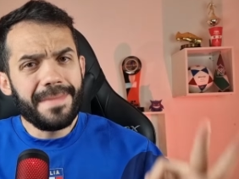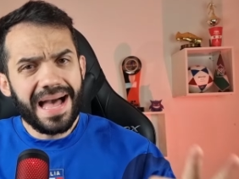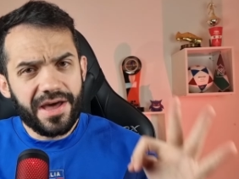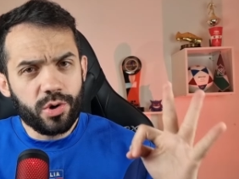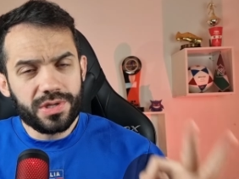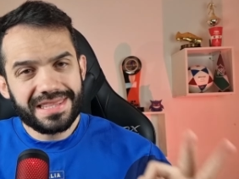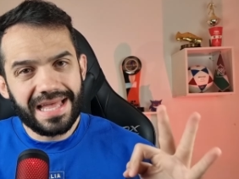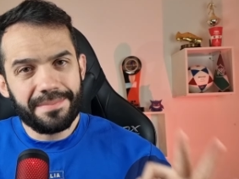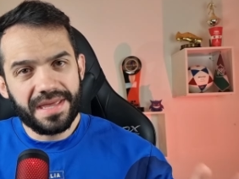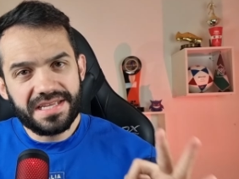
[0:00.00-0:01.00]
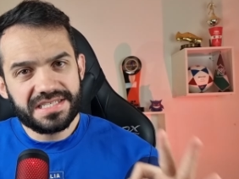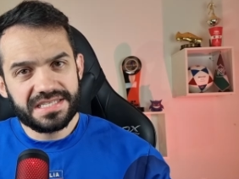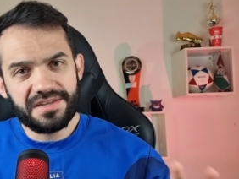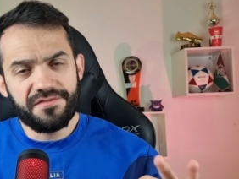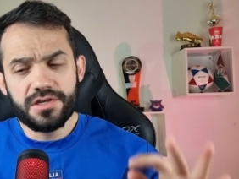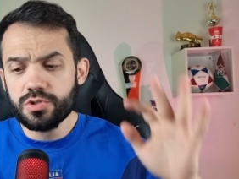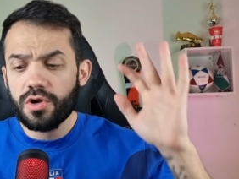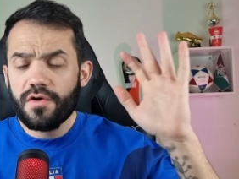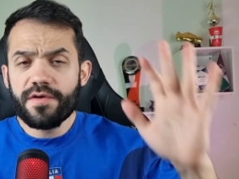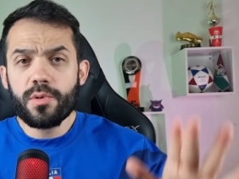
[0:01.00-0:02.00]
marotamente esse
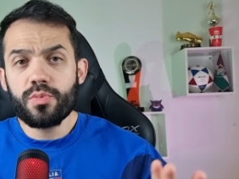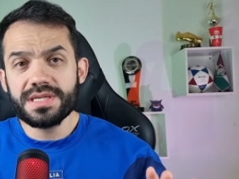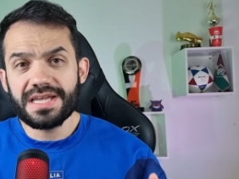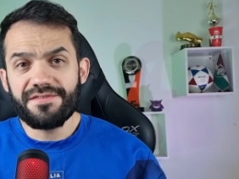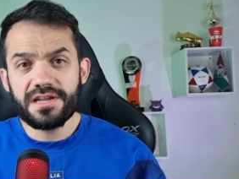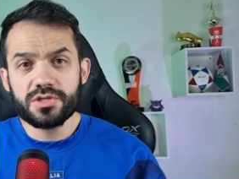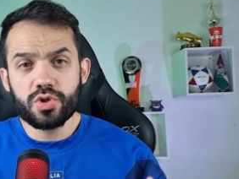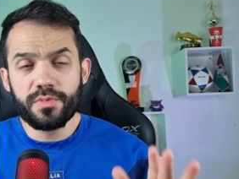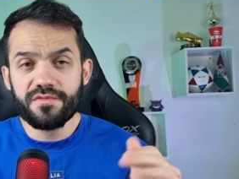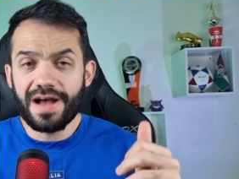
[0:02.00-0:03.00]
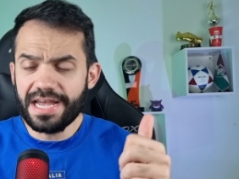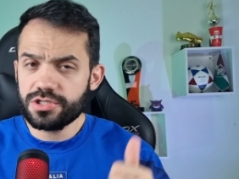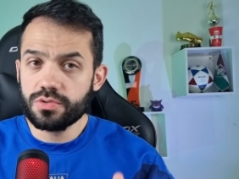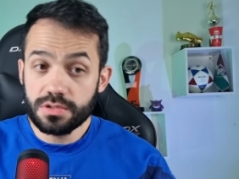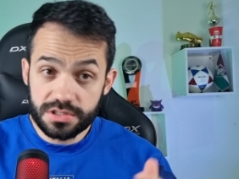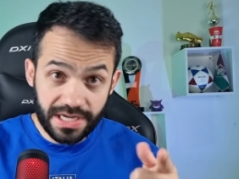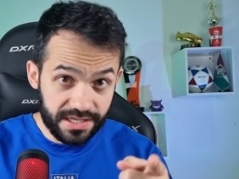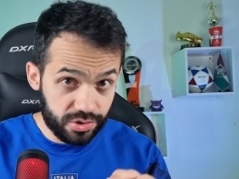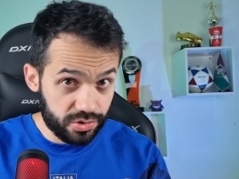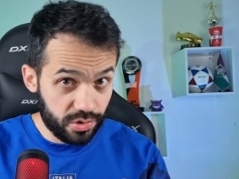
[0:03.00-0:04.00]
vídeo. Vamos começar falando sobre o Vasco. Já
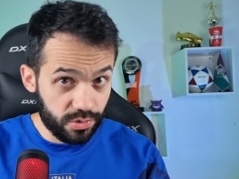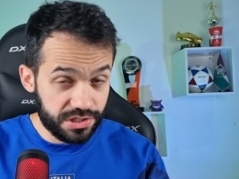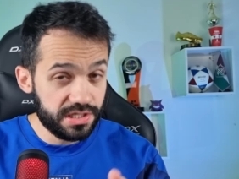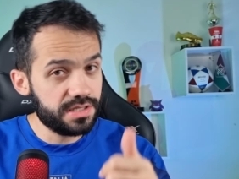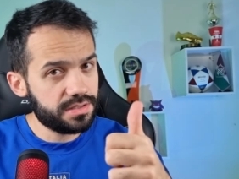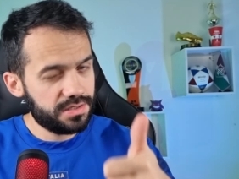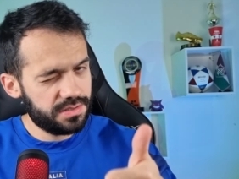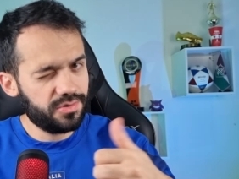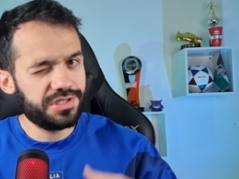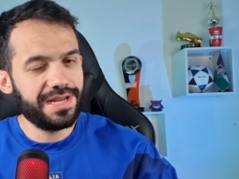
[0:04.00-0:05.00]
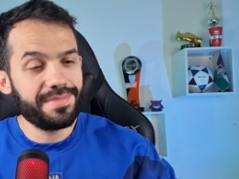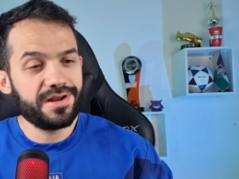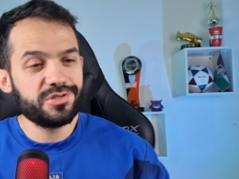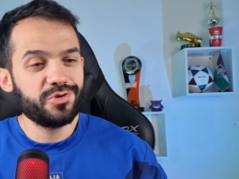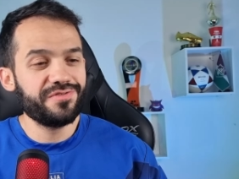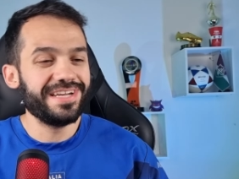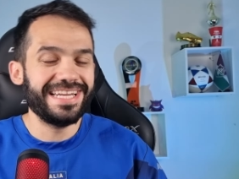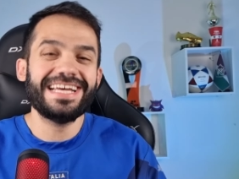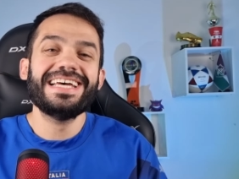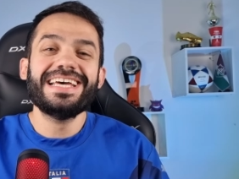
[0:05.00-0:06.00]
deixou sua curtida? Tô te lembrando de novo aí,
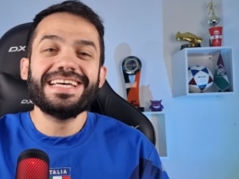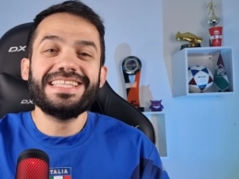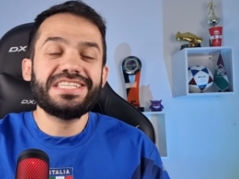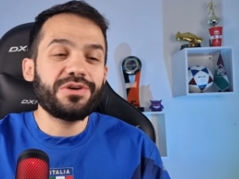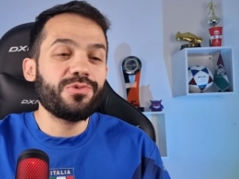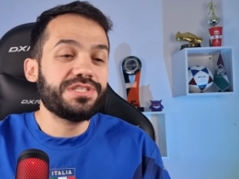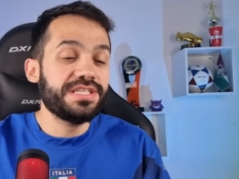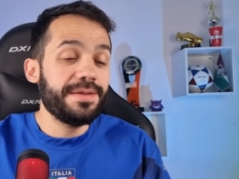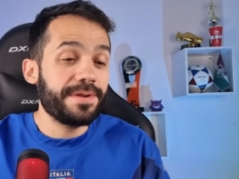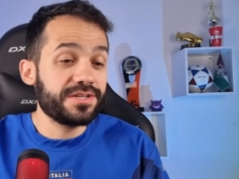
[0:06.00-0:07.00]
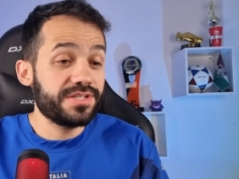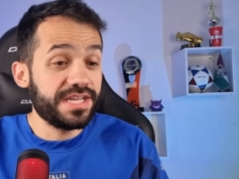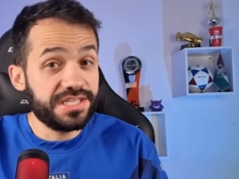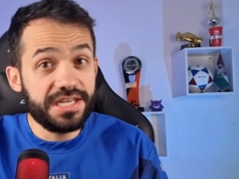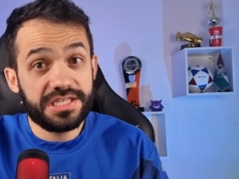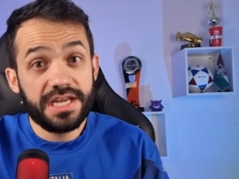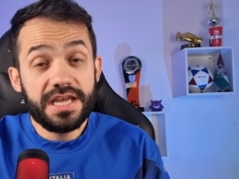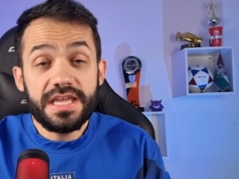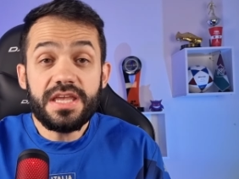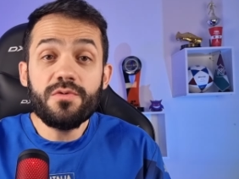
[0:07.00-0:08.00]
né? Deixa a curtida aí para ajudar a gente.
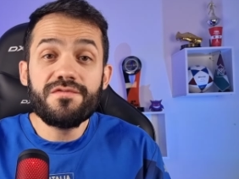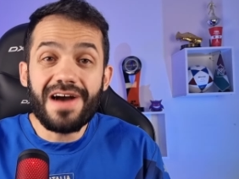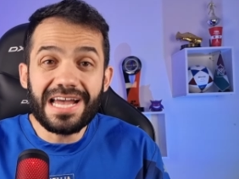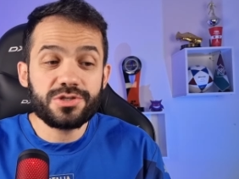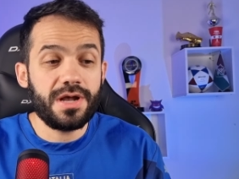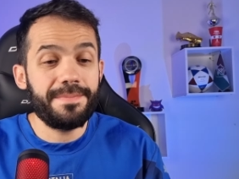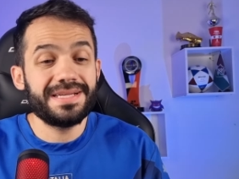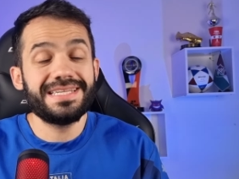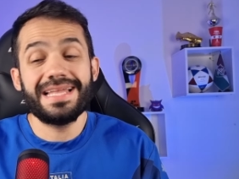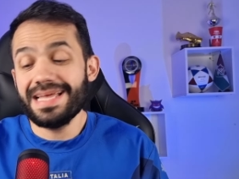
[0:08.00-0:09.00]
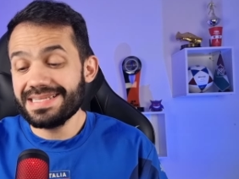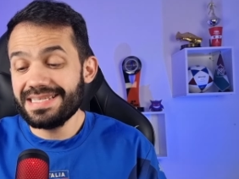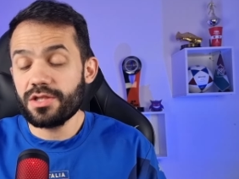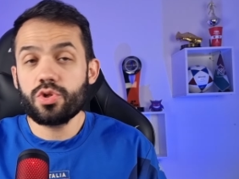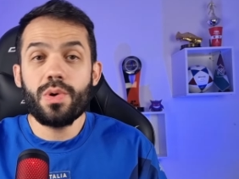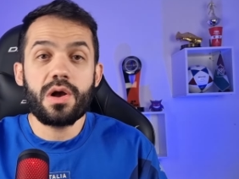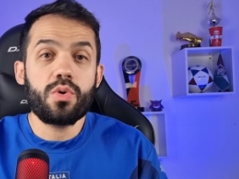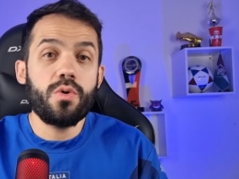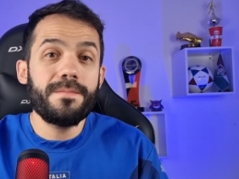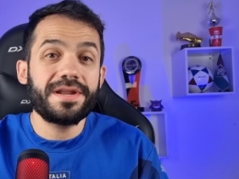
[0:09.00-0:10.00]
E o Vasco, rapaziada, acertou a
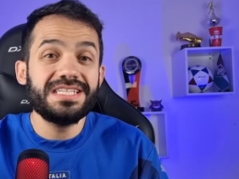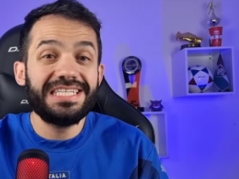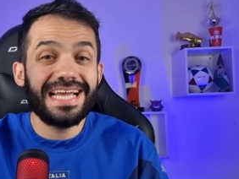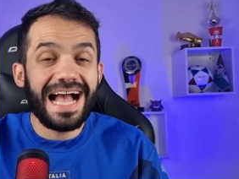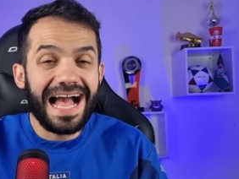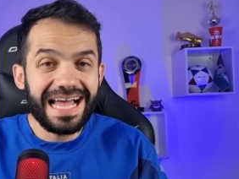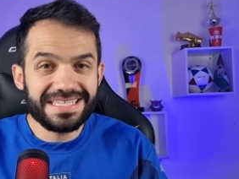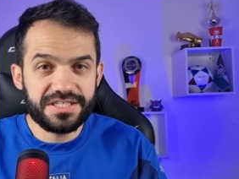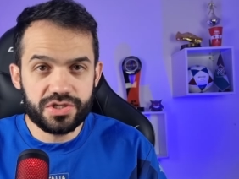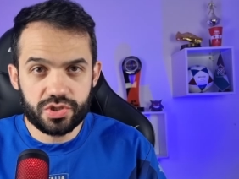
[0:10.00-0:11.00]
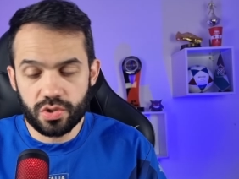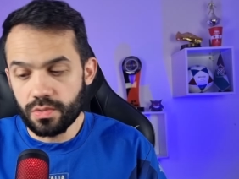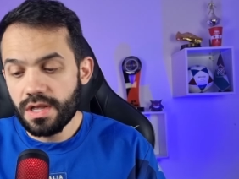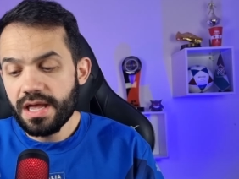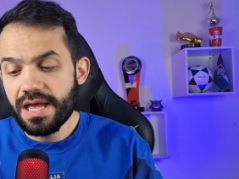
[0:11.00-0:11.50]
compra de Addison